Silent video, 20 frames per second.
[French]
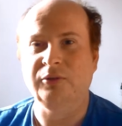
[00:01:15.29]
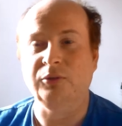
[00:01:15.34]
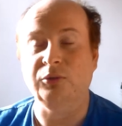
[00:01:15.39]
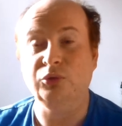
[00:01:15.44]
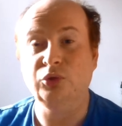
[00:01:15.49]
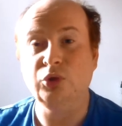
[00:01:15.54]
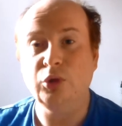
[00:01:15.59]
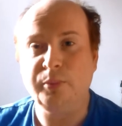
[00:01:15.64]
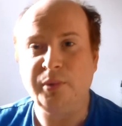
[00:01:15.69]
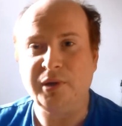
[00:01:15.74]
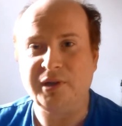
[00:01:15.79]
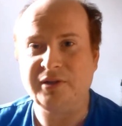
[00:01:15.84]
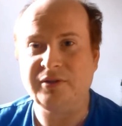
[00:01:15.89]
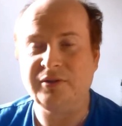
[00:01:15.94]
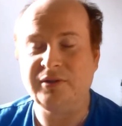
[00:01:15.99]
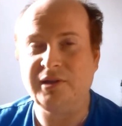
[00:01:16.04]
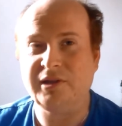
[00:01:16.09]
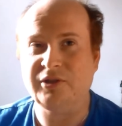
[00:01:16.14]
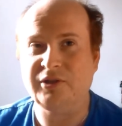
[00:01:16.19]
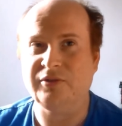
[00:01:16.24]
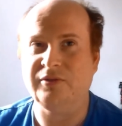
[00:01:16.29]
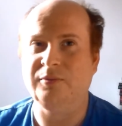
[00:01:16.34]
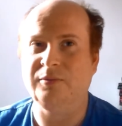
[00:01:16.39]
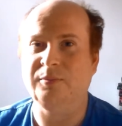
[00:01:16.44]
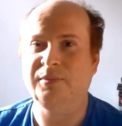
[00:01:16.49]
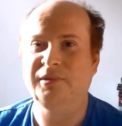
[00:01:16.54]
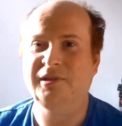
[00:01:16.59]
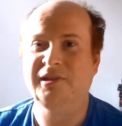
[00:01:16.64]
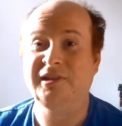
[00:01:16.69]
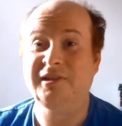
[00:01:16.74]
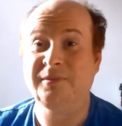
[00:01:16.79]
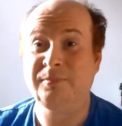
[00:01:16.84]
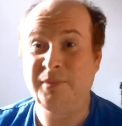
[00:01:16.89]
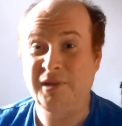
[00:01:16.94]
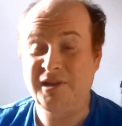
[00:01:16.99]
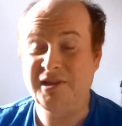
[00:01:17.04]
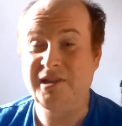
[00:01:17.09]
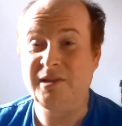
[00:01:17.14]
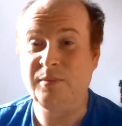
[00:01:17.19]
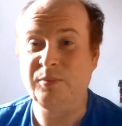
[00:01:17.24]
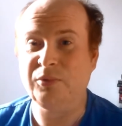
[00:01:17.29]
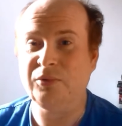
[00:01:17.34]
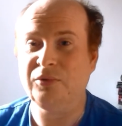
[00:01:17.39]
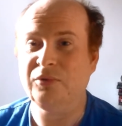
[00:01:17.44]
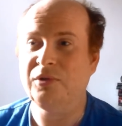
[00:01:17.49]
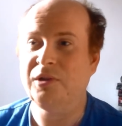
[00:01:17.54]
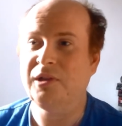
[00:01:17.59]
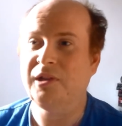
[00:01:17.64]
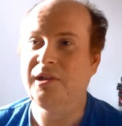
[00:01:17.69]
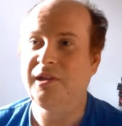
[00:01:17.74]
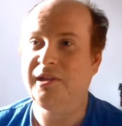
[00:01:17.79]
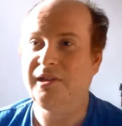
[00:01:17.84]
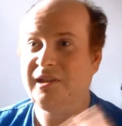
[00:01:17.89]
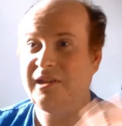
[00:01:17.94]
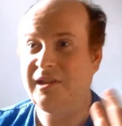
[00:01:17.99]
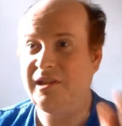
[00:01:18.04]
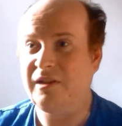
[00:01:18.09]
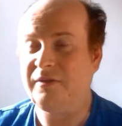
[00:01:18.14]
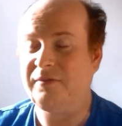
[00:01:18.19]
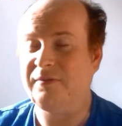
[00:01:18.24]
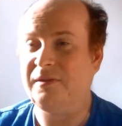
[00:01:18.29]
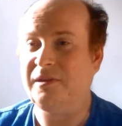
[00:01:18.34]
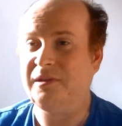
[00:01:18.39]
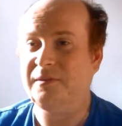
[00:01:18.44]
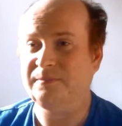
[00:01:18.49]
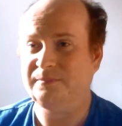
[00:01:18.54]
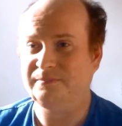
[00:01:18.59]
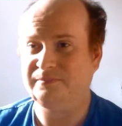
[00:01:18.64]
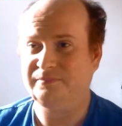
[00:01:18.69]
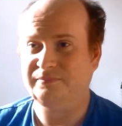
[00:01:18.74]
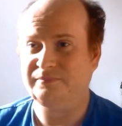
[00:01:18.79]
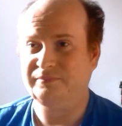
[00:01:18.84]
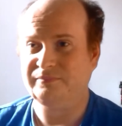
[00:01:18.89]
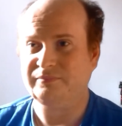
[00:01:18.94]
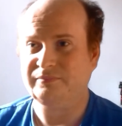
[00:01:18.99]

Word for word: de deux personnages principaux, et la fin,